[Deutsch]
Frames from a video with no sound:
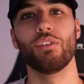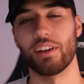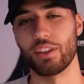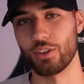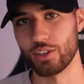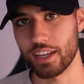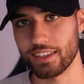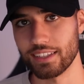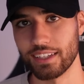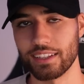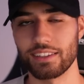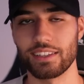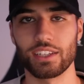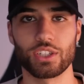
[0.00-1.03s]
Falls euch das
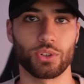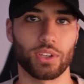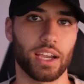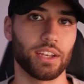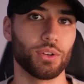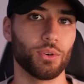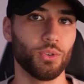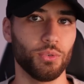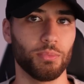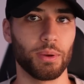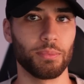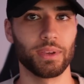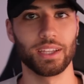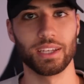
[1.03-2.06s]
interessiert, schaut gerne unten bei mir